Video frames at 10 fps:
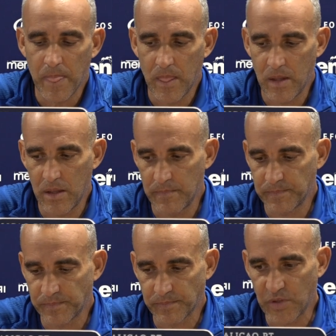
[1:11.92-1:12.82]

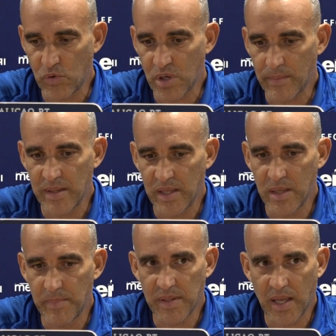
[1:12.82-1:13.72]
Hum, é o trabalho da
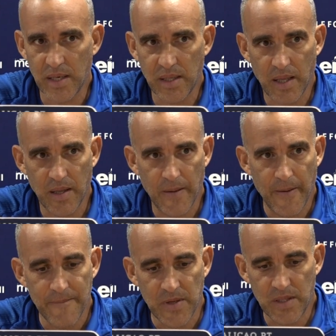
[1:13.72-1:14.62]
equipa técnica
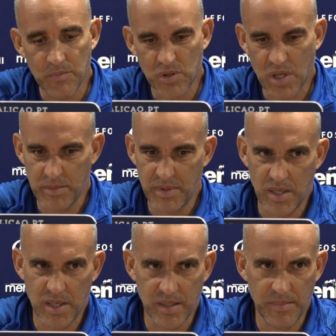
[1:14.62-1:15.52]
e temos que
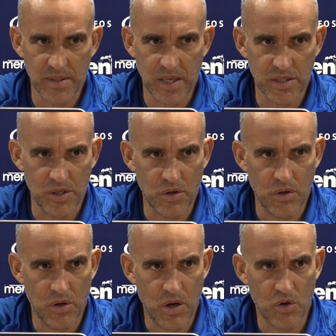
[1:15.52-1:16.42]
transmitir essa mensagem
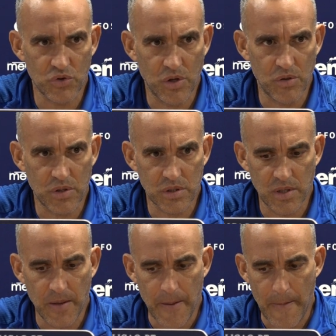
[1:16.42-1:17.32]
aos jogadores.
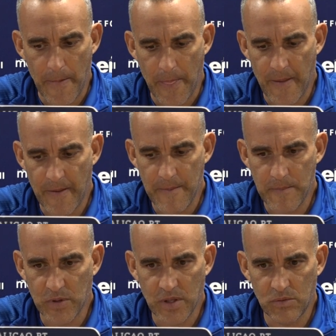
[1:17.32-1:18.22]
Eh,
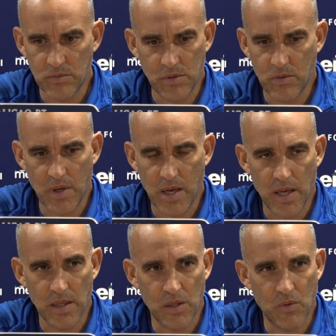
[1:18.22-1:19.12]
portanto, não
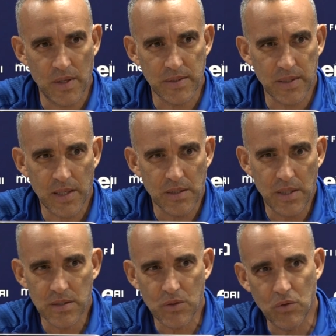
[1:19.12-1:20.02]
há, não há sequer
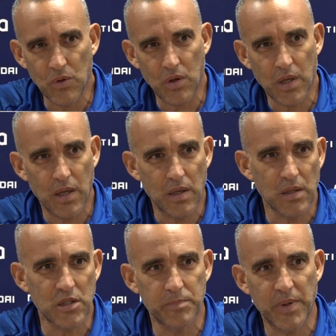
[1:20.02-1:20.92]
nem se coloca
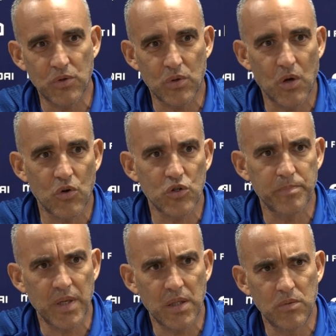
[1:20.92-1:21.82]
respeito ou não
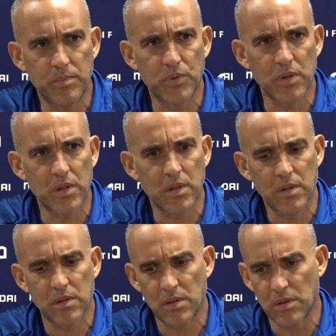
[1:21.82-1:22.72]
respeito,
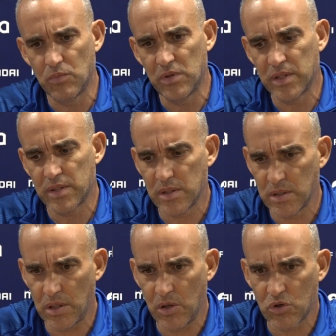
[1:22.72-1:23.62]
porque, como lhe disse,
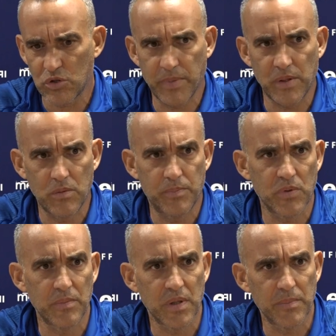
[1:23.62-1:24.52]
é o respeito
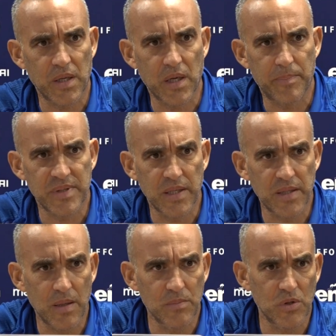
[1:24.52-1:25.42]
pelo emblema que
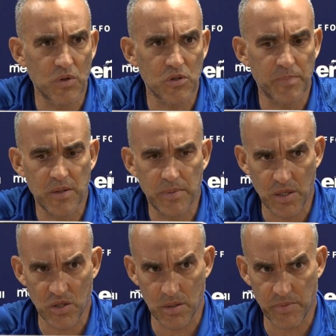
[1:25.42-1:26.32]
representamos, é o respeito
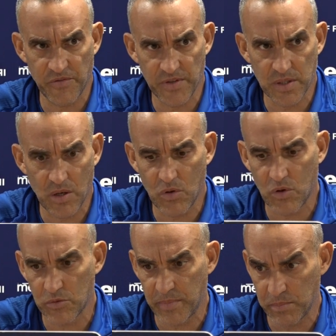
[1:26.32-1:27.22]
pela nossa profissão, é o
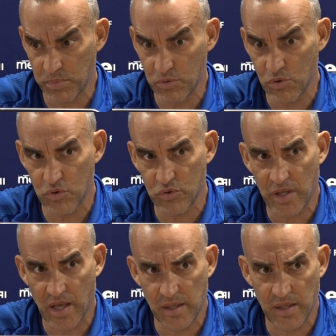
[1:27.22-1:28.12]
respeito pelo nosso
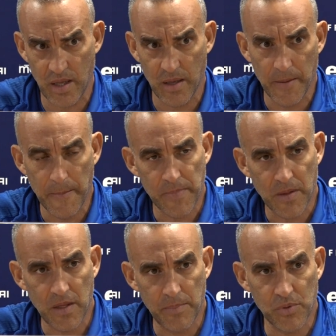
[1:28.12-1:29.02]
dia a dia
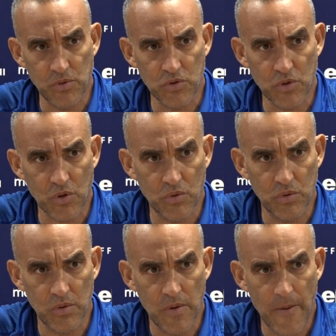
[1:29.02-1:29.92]
e pelo nosso
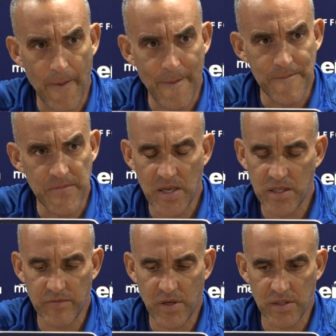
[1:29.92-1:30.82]
orgulho. E é
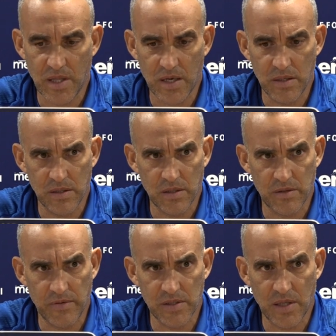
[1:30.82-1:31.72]
esse que vai estar,
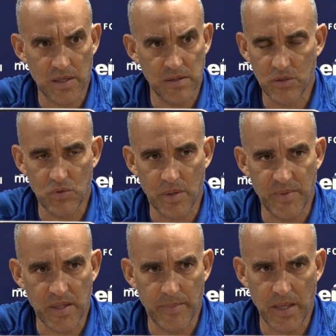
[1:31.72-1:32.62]
que vai estar
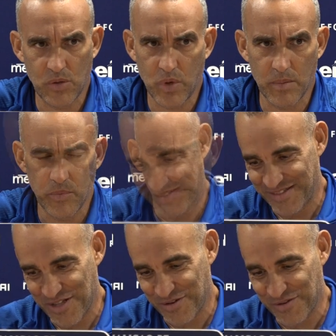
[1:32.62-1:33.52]
seguramente amanhã no campo.
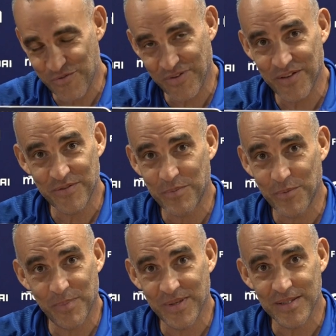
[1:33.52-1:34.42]
Não, não vai haver
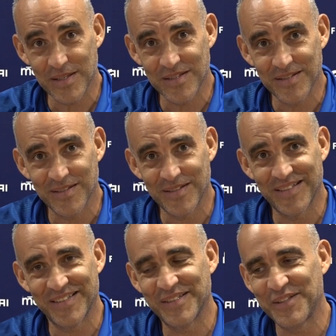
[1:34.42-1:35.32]
poupanças.
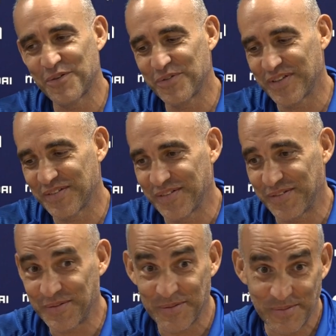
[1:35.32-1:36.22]
Eh, não haver, eh,
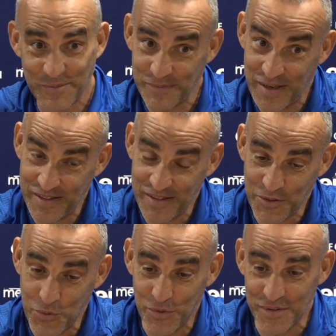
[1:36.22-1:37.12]
vai de
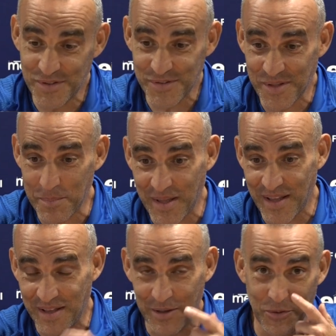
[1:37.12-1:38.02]
encontro também
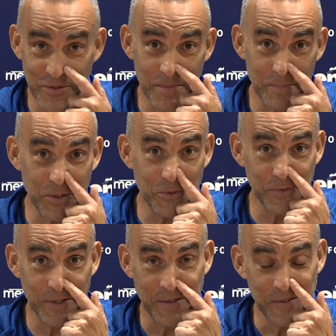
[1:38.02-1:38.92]
à, à última
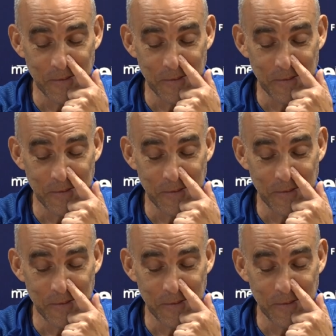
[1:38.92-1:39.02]
pergunta.